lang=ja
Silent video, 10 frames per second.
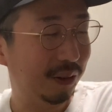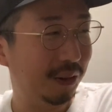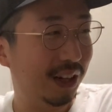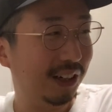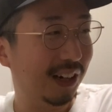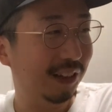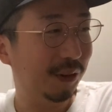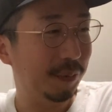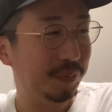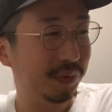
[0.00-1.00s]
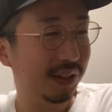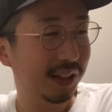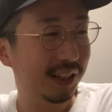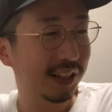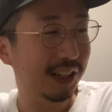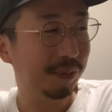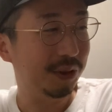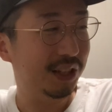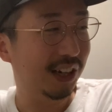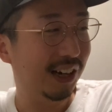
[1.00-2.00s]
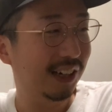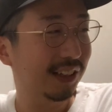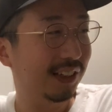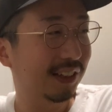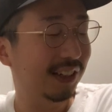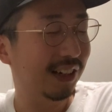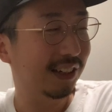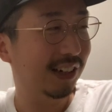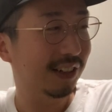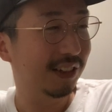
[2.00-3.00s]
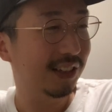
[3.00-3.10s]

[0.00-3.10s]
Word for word: となんかあの、気持ちが、なんか、